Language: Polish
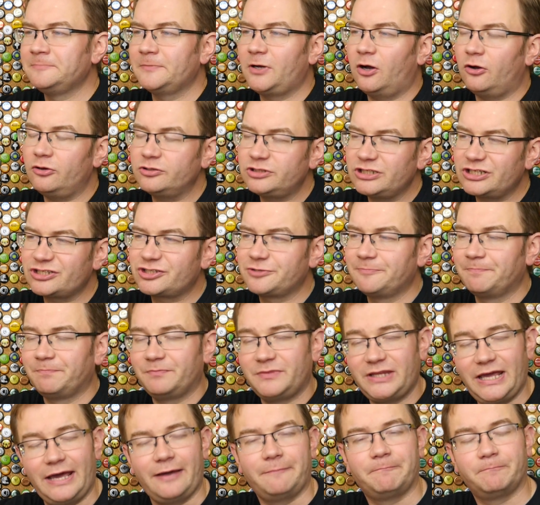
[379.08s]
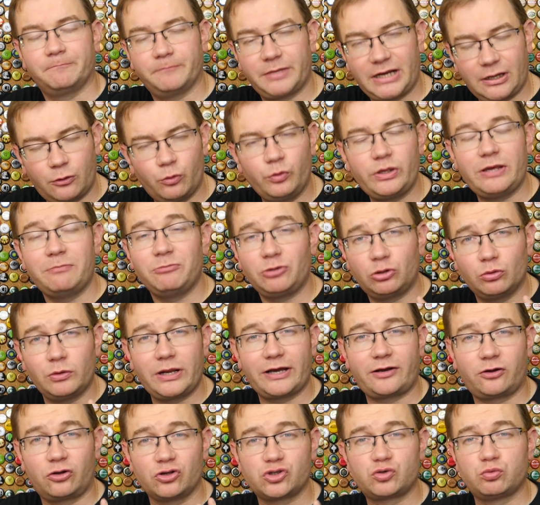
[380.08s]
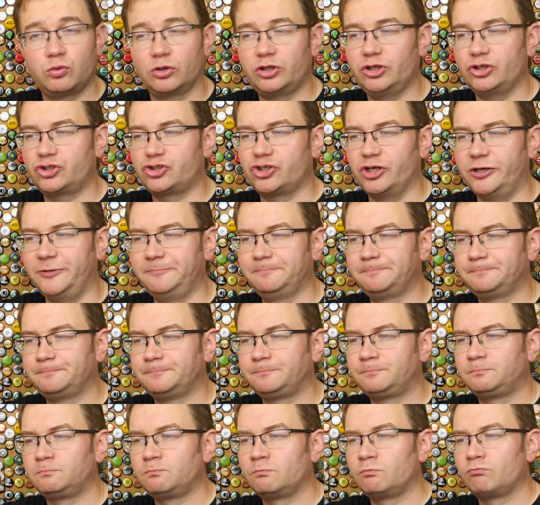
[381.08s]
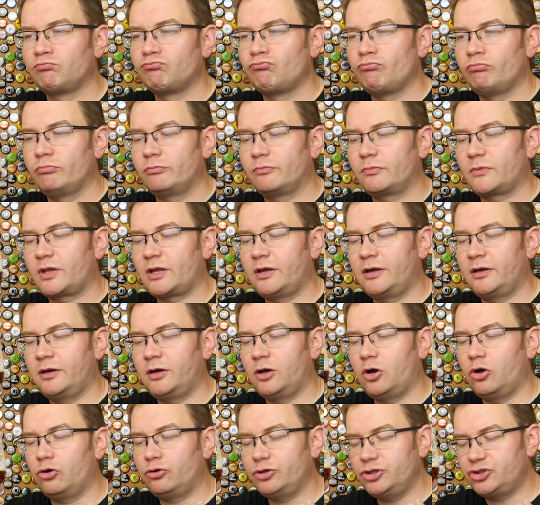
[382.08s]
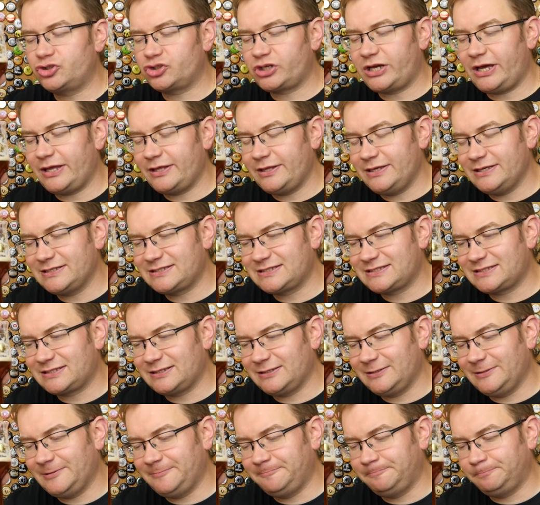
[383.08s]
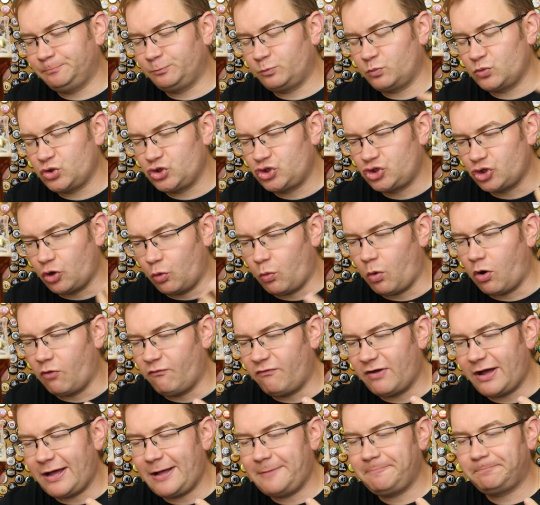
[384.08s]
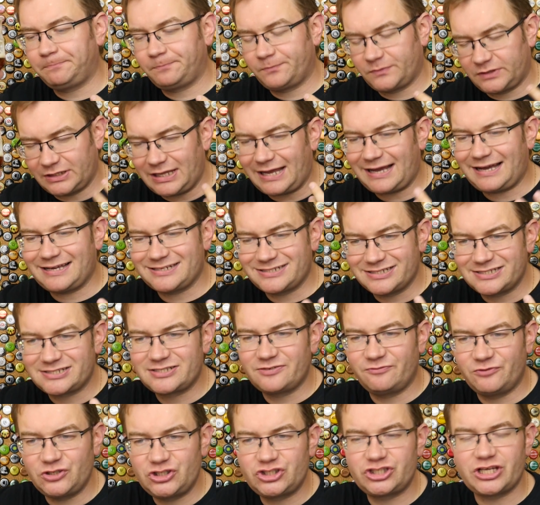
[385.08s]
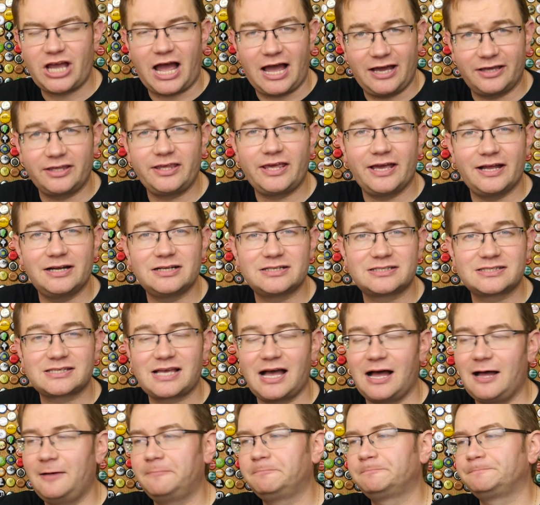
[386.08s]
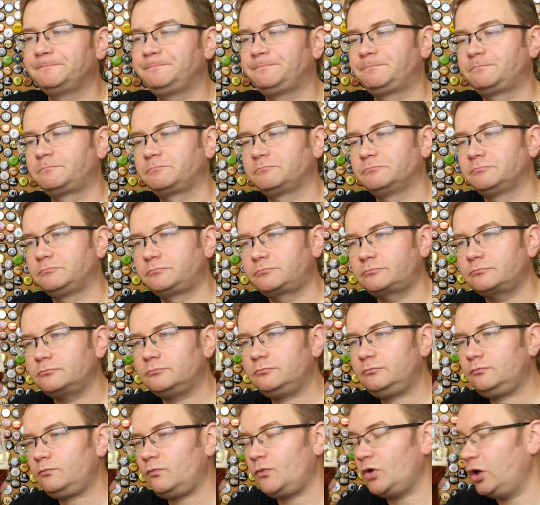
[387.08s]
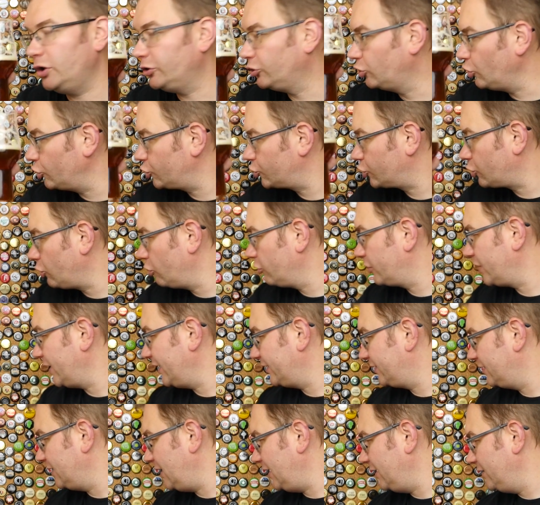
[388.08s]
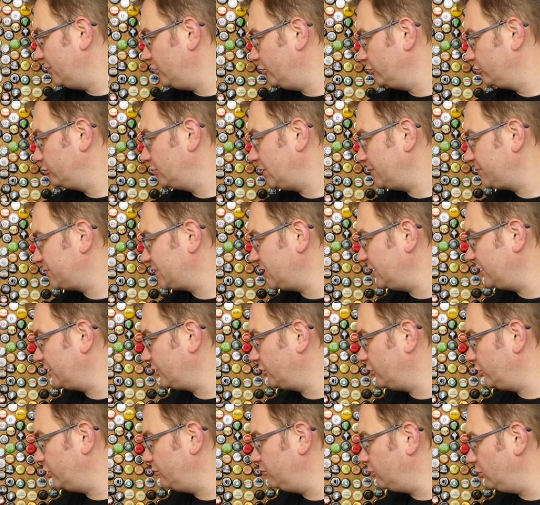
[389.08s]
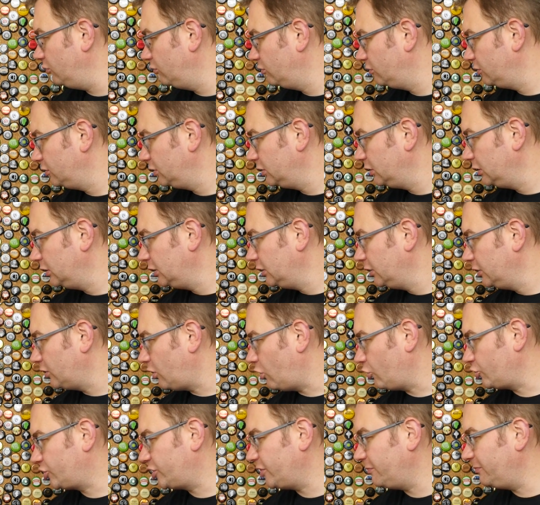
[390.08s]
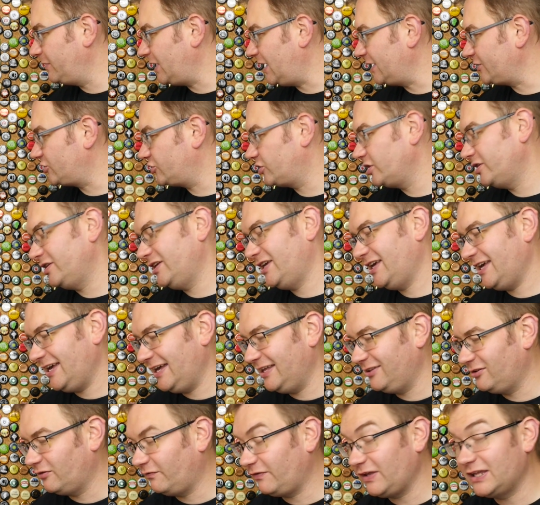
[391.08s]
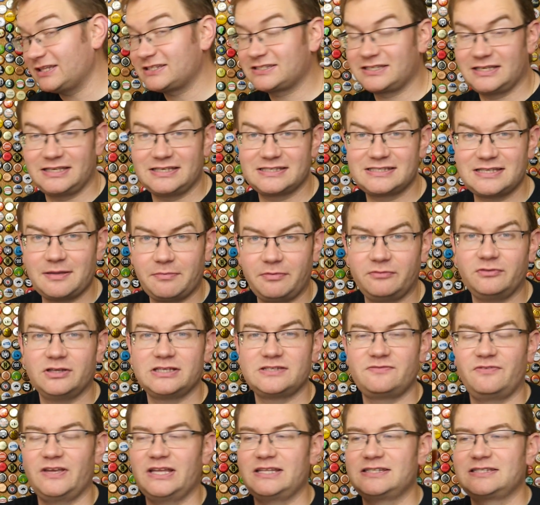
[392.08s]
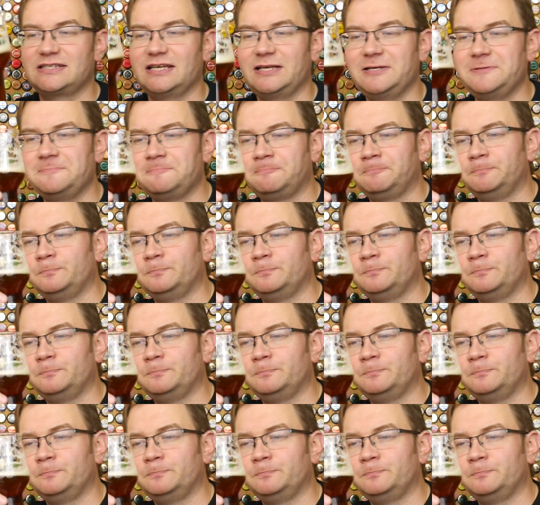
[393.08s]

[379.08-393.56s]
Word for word: Chociaż nie, brakuje mi tu lekko słodyczy. Mm, goryczka jest mm, ziołowa, taka rzeczywiście angielska dość konkretna. Ile oni napisali tego IBU? 18, nie, no więcej, jest na pewno jest więcej.